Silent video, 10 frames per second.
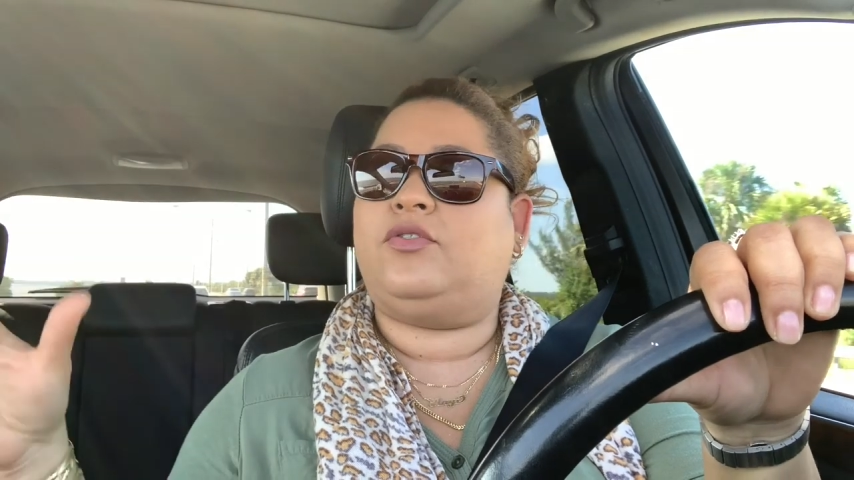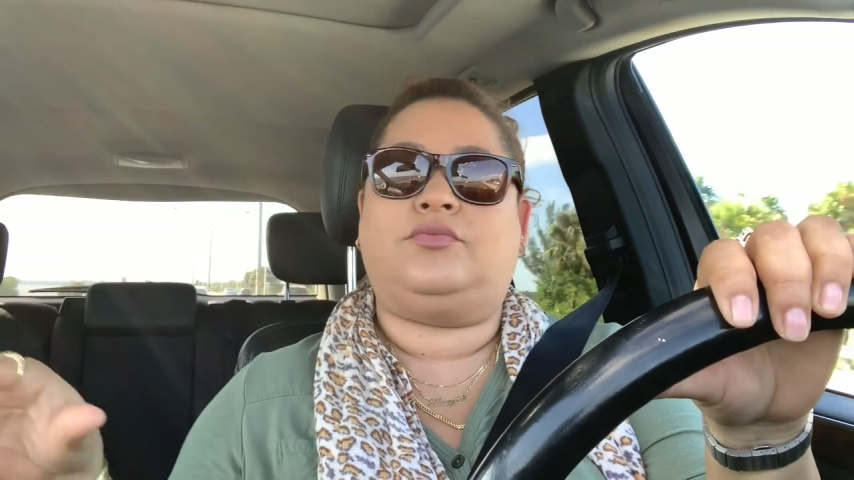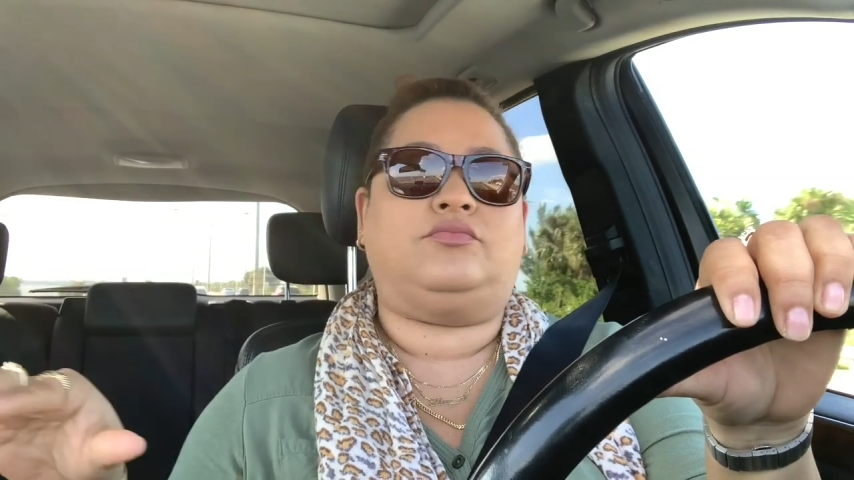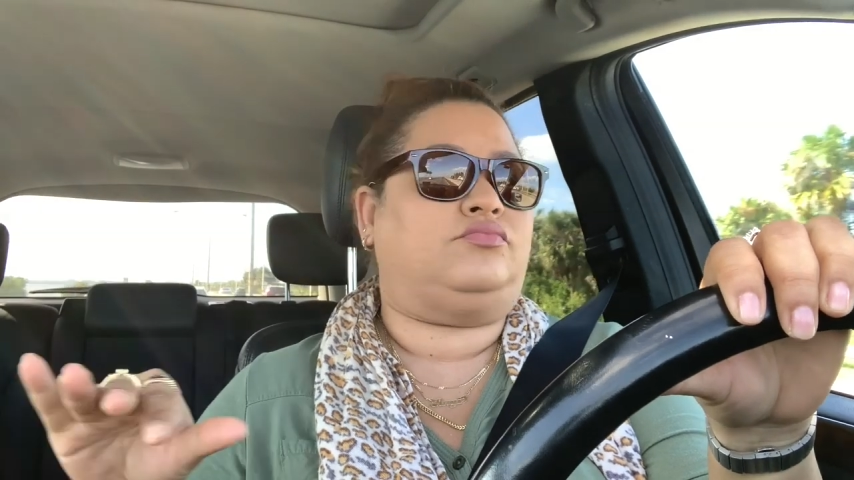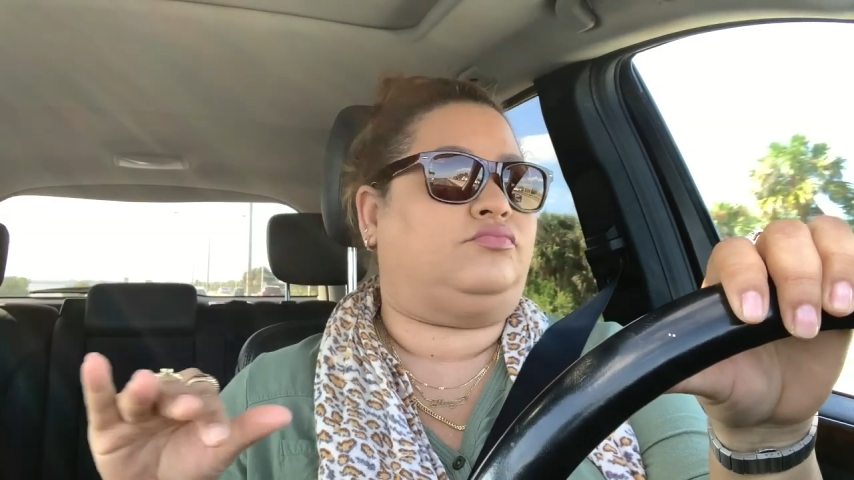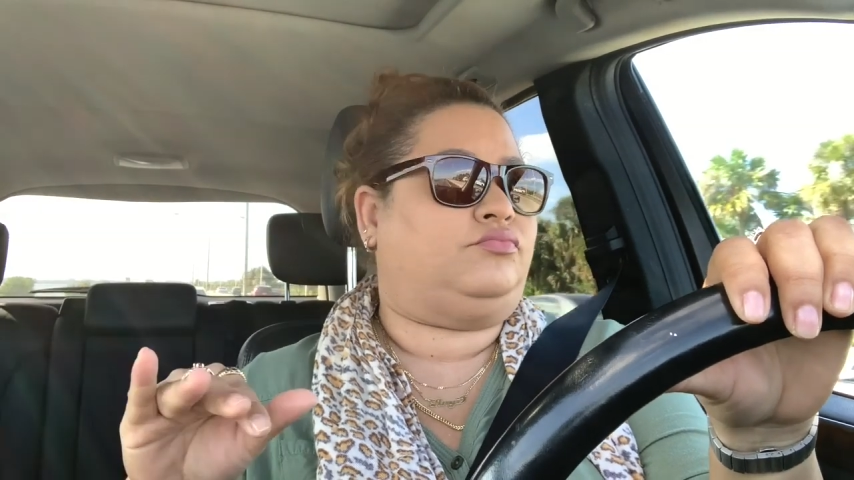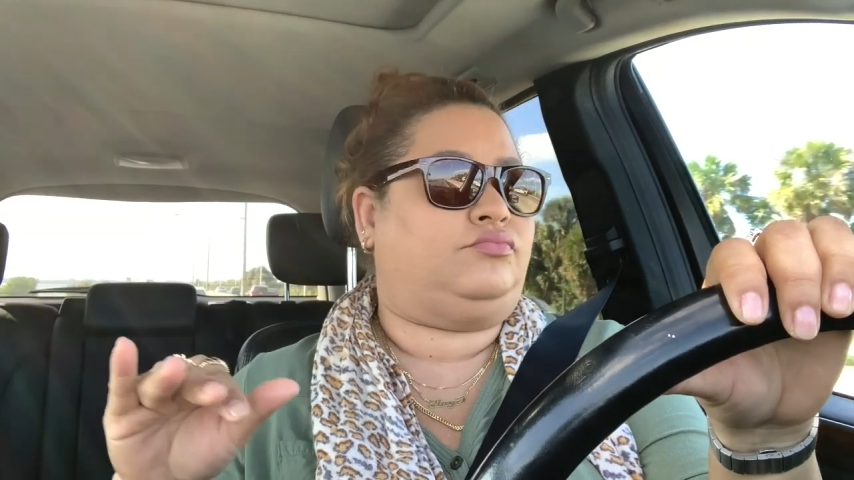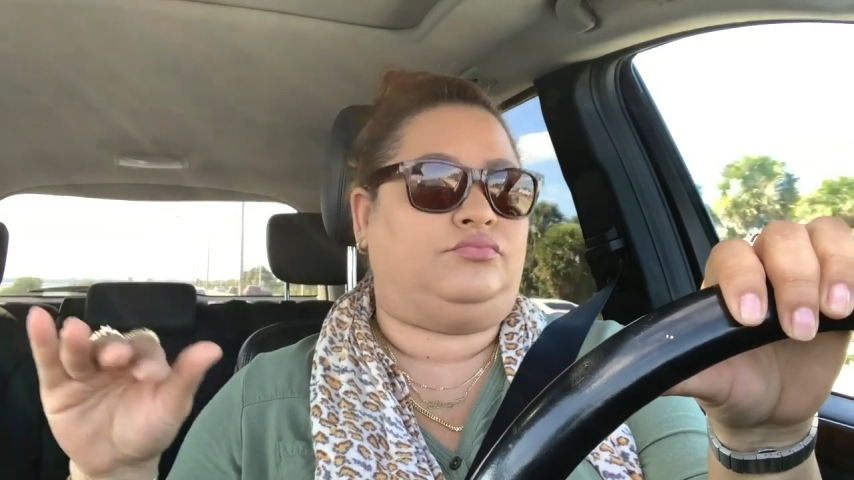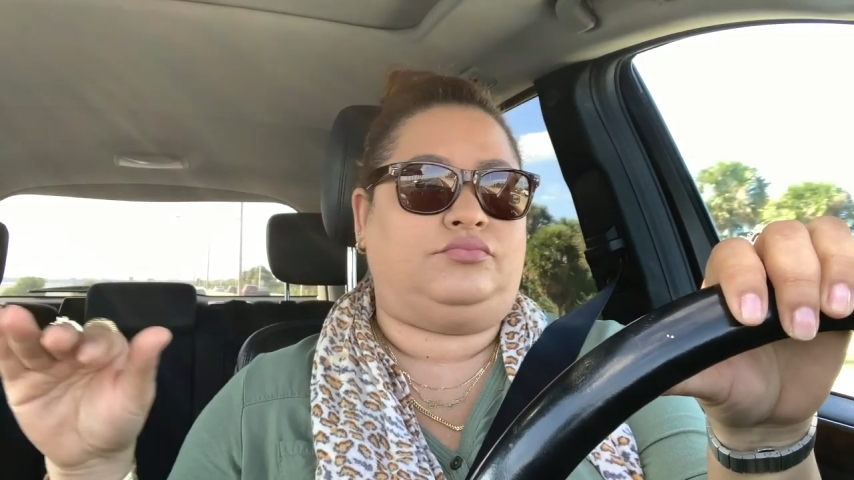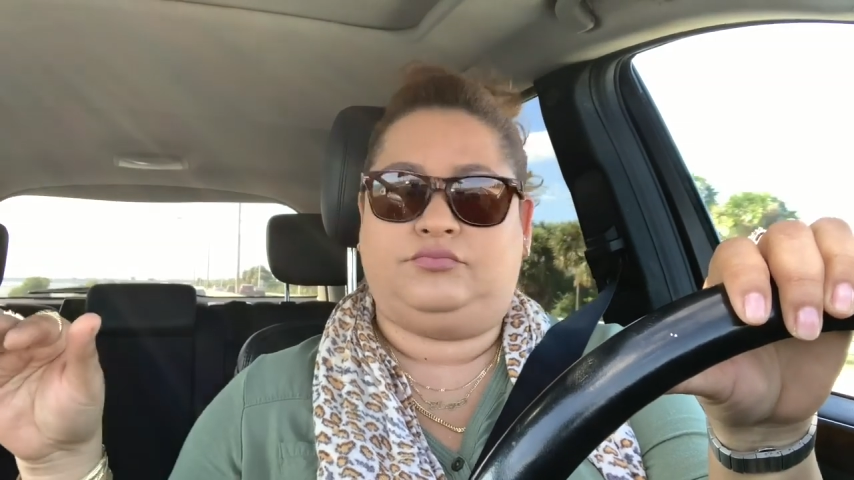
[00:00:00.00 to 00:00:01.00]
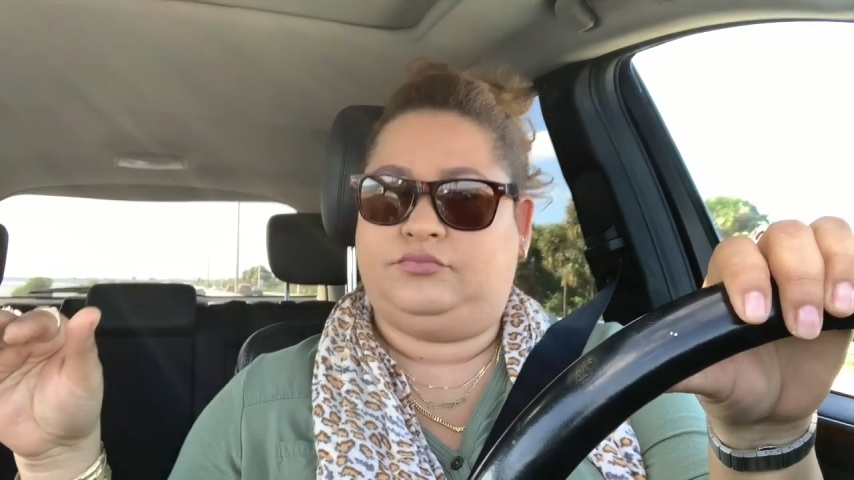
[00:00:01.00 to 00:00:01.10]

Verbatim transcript: yo mm, mm,